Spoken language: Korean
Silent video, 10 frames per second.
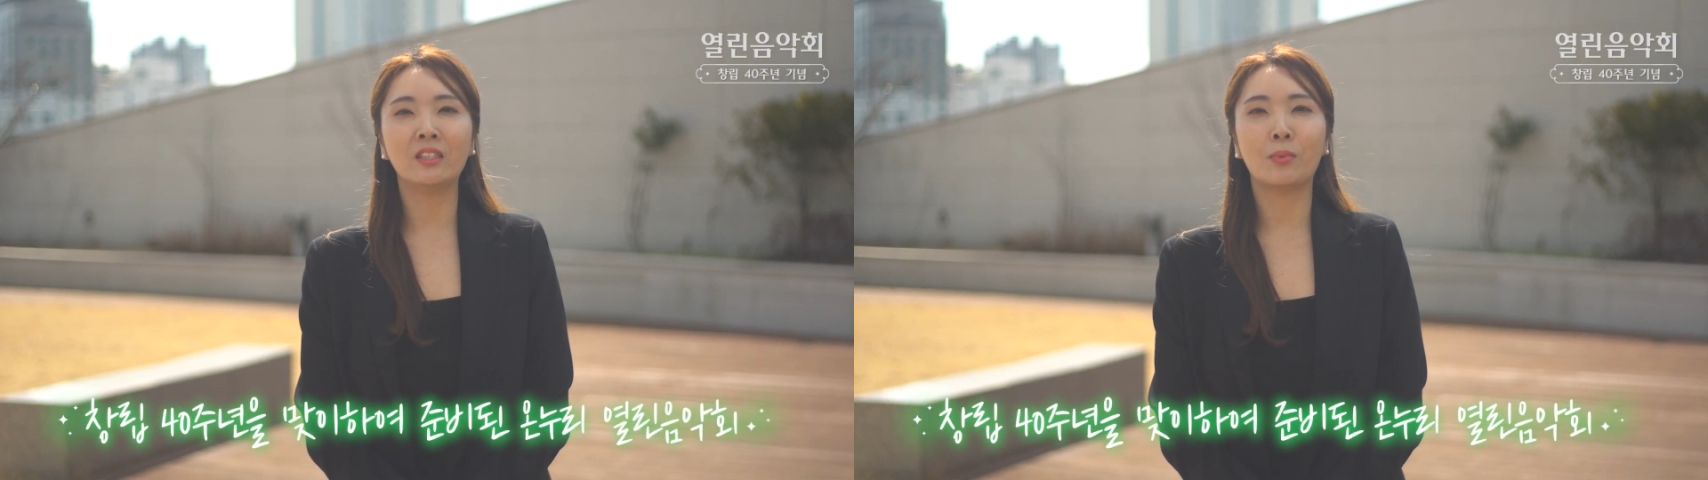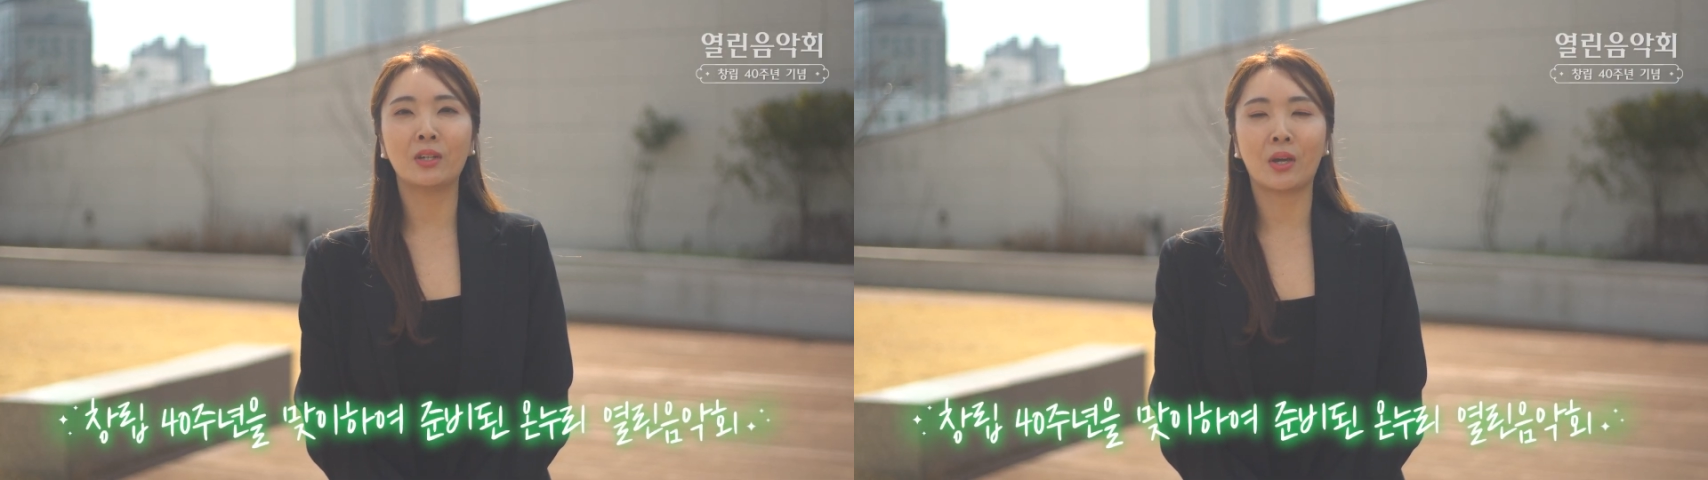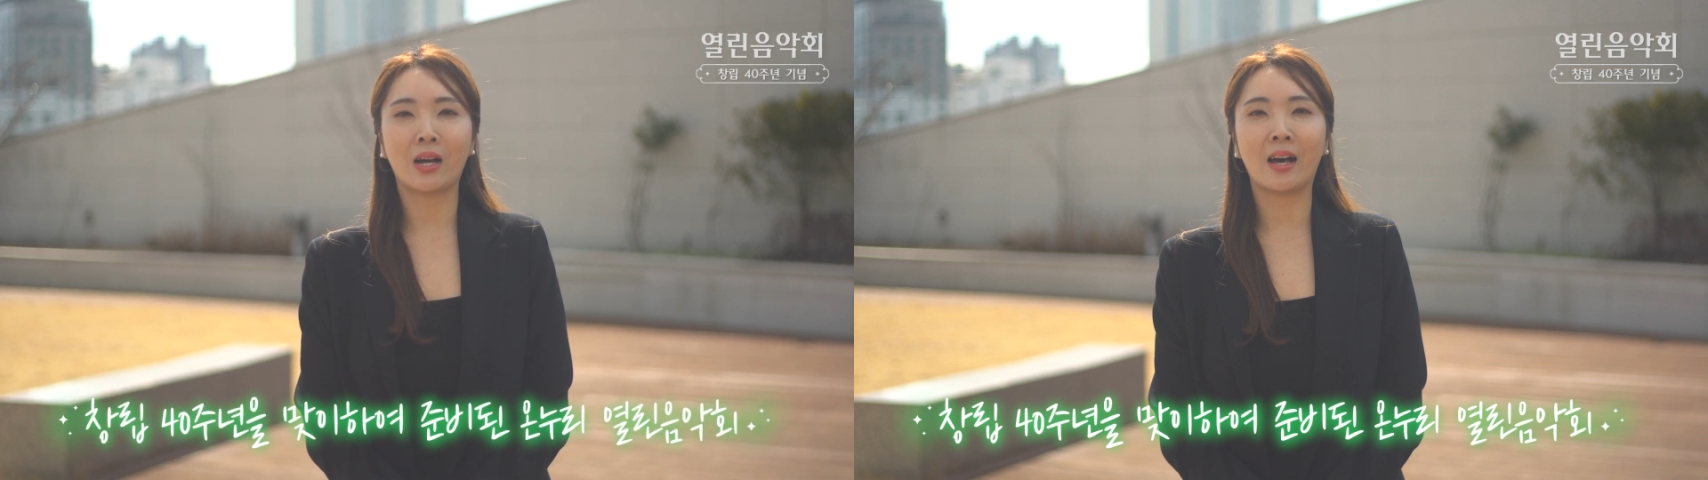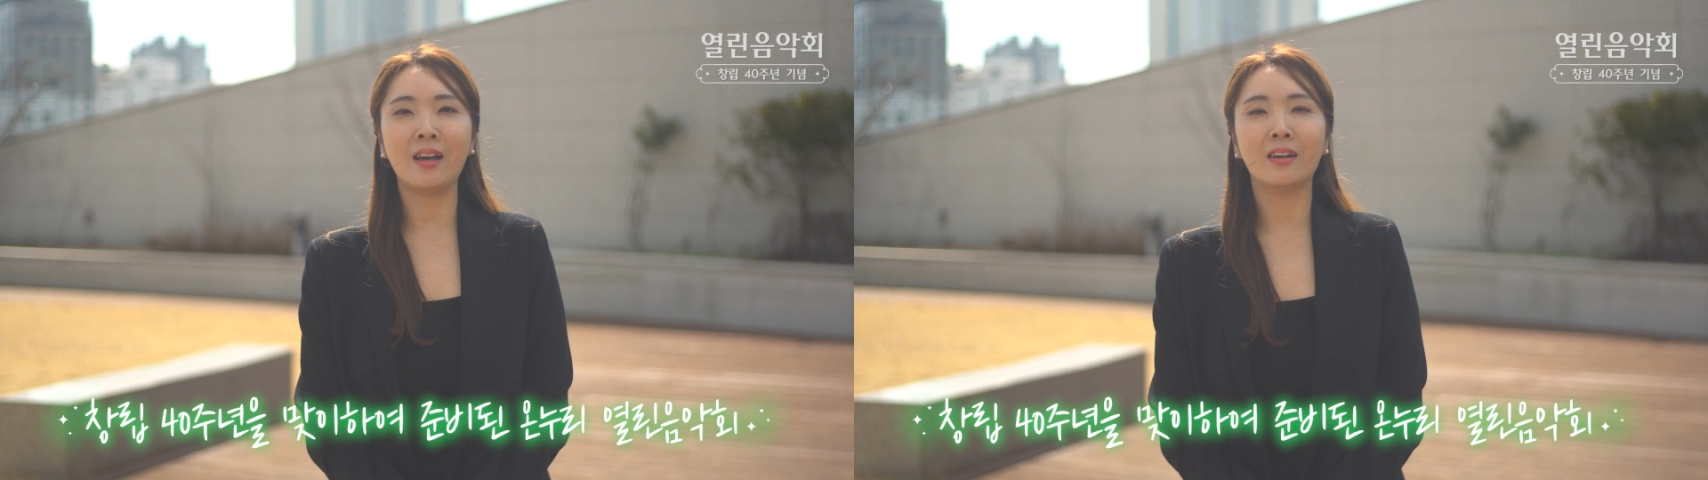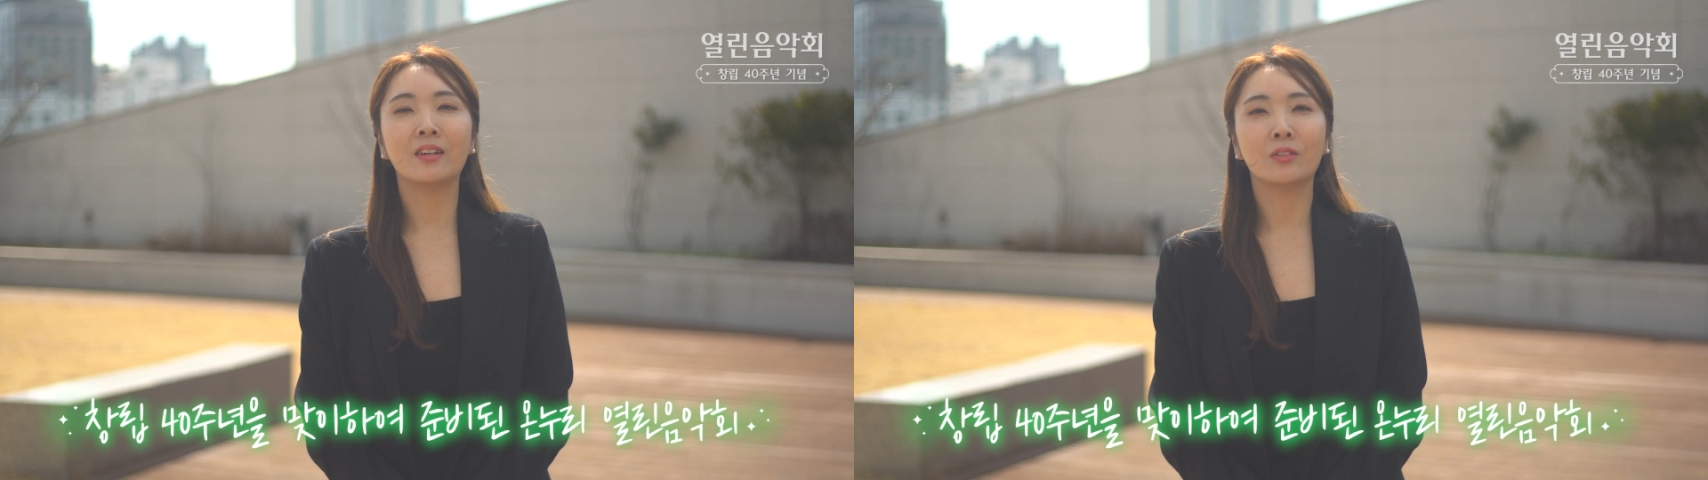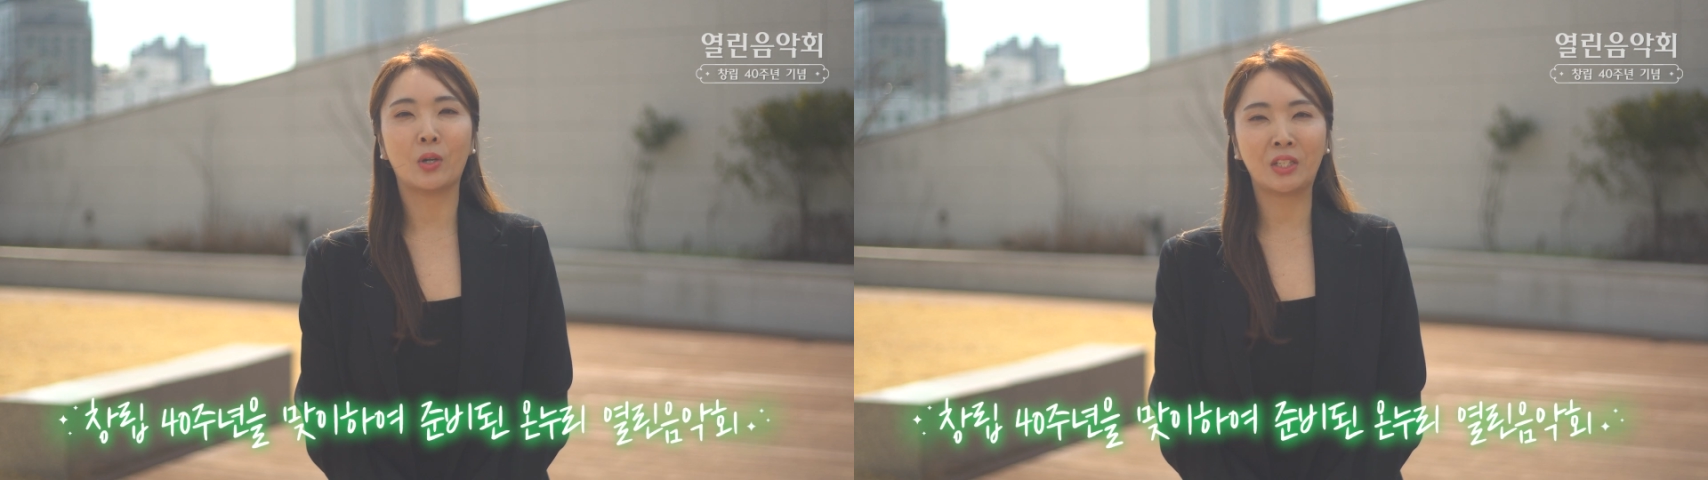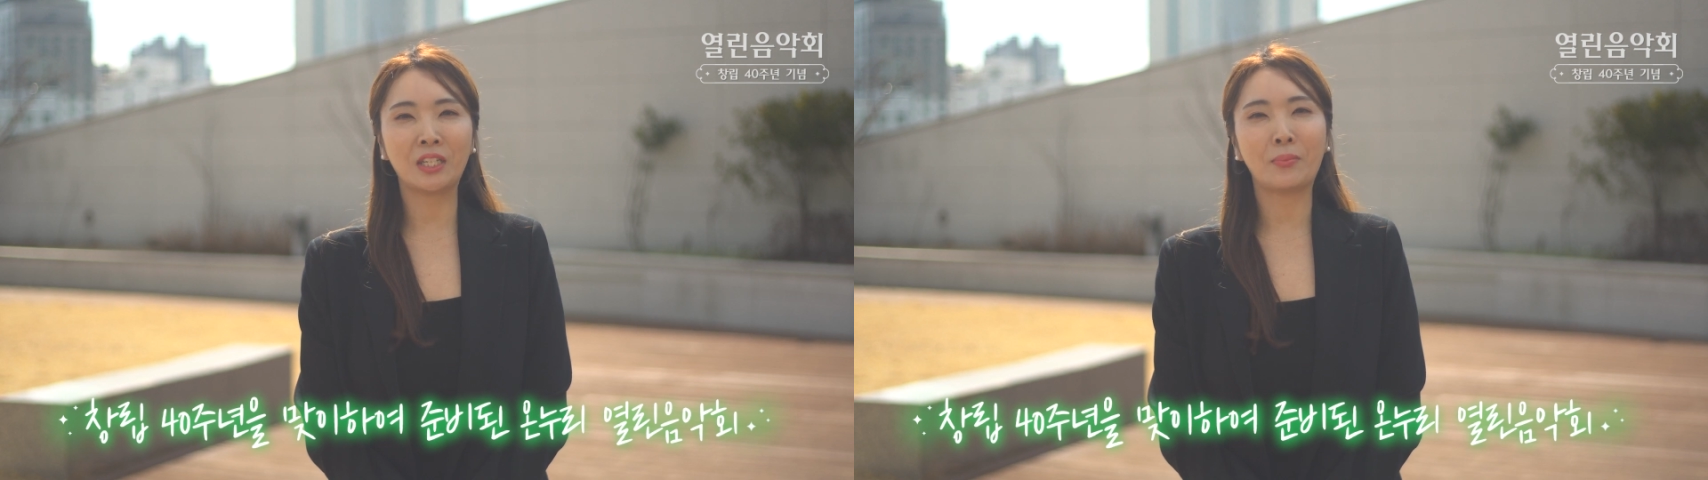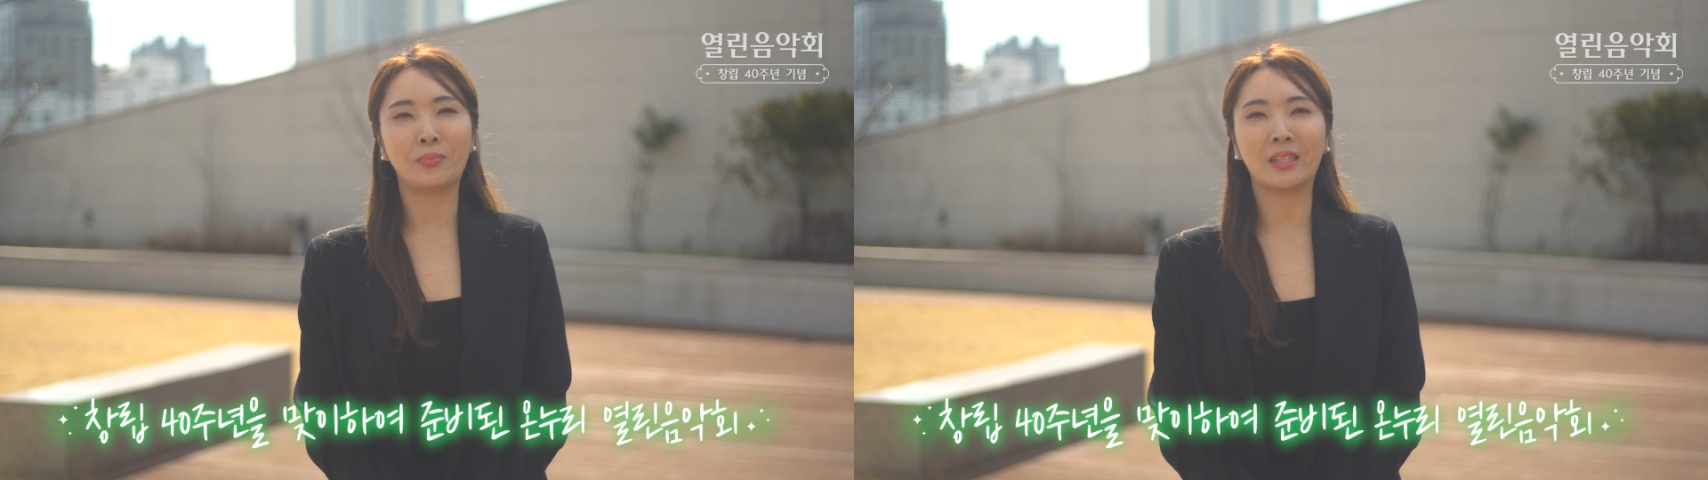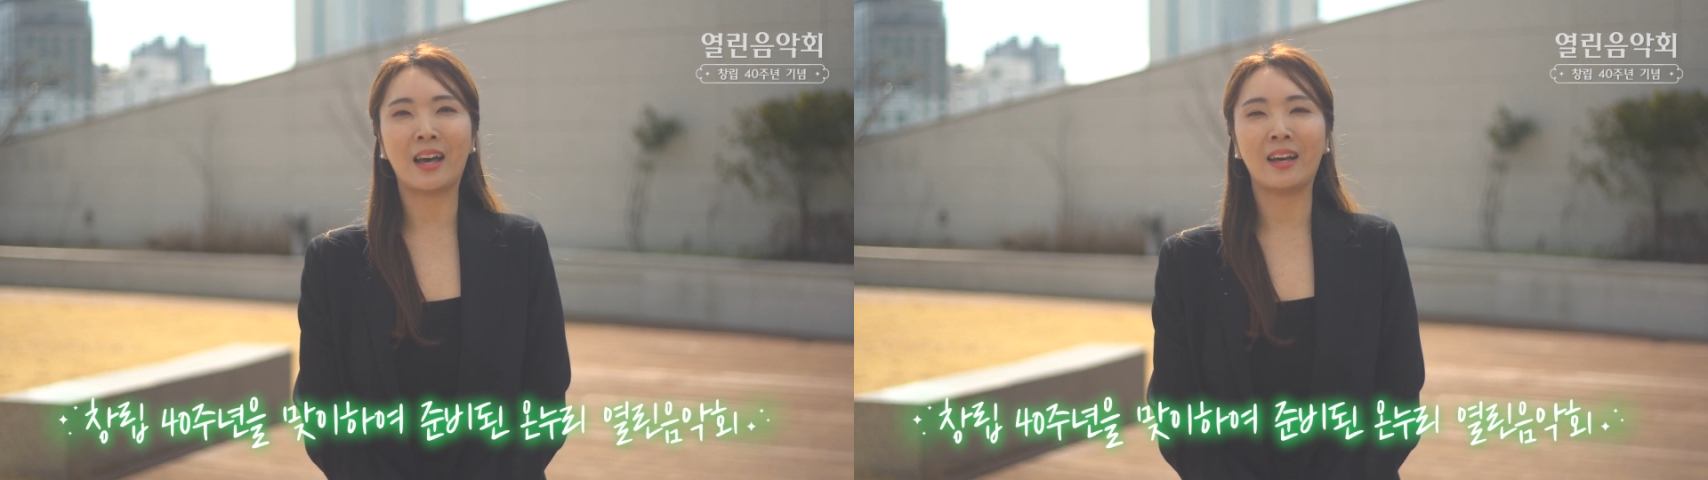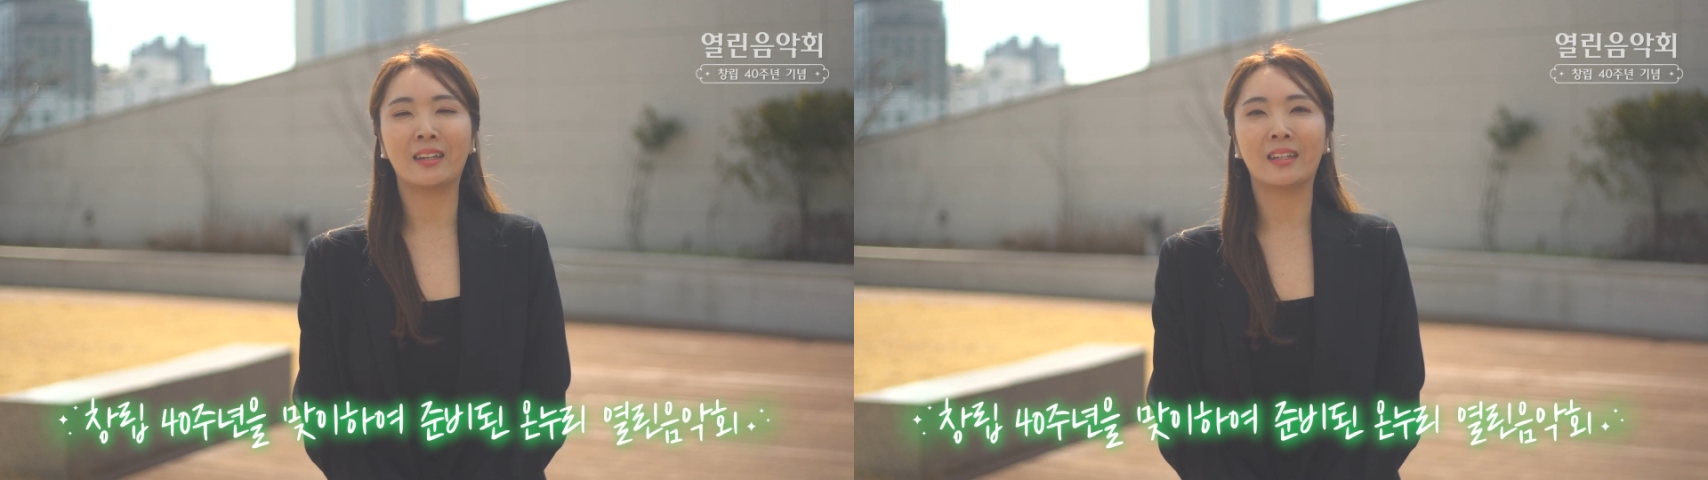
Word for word: 음악회가 개최됩니다.